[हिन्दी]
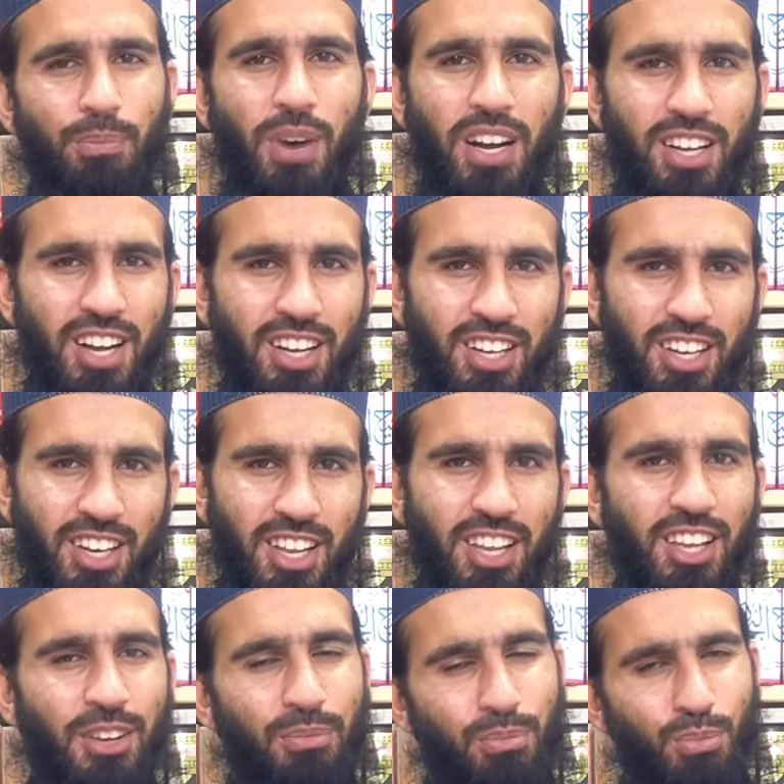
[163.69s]
मांगा करें
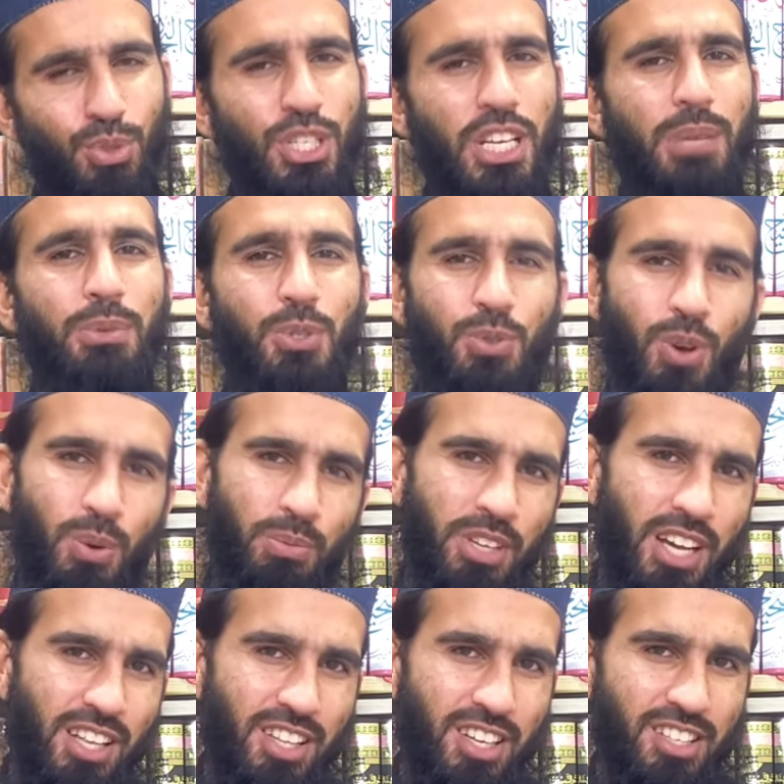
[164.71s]
मुझे भी दुआओं में
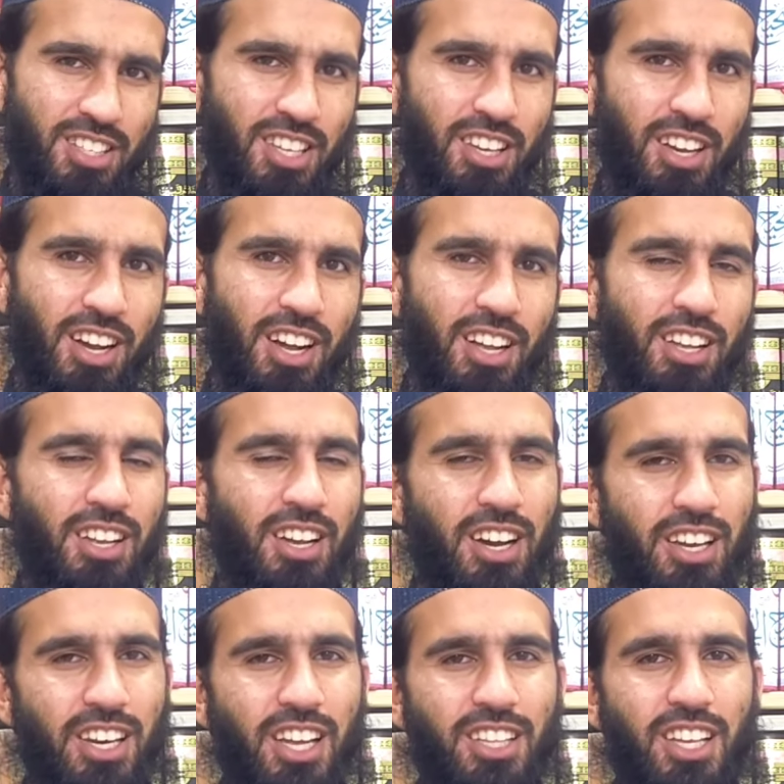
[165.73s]
याद रखिएगा
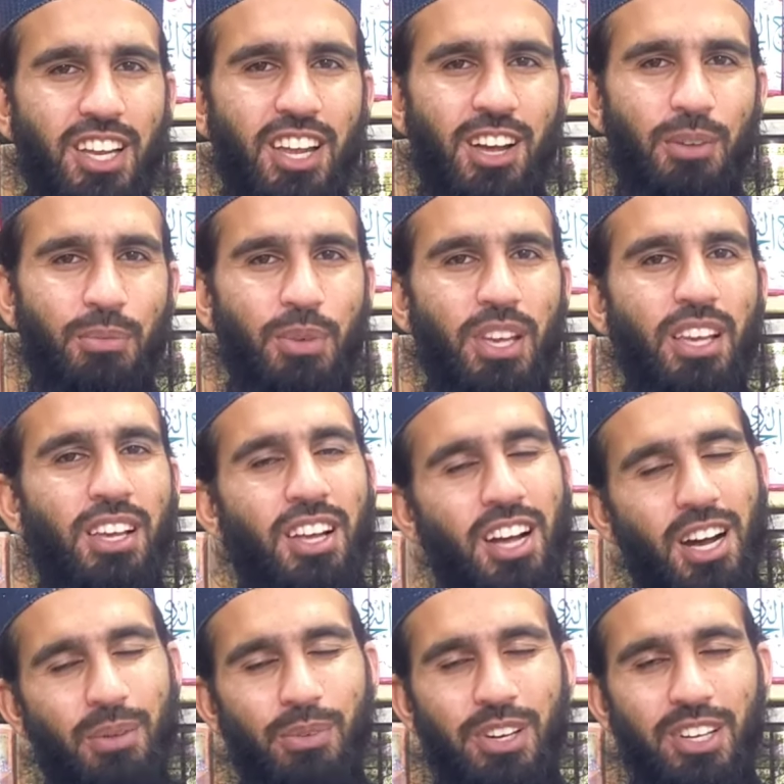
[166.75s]
अल्लाह ताला हमें
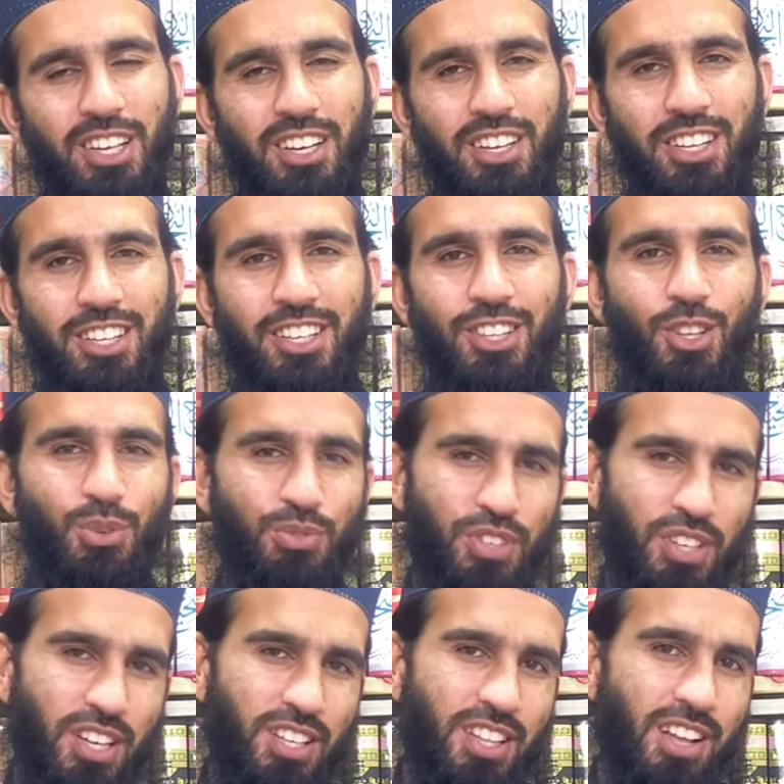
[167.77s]
अमल करने की
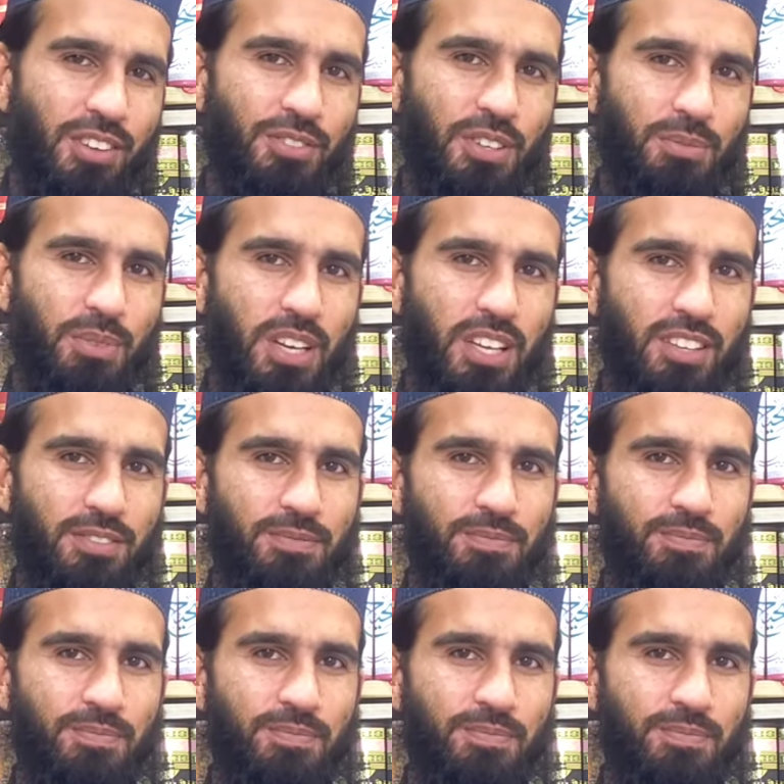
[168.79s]
तौफ़ी अता फ़रमाए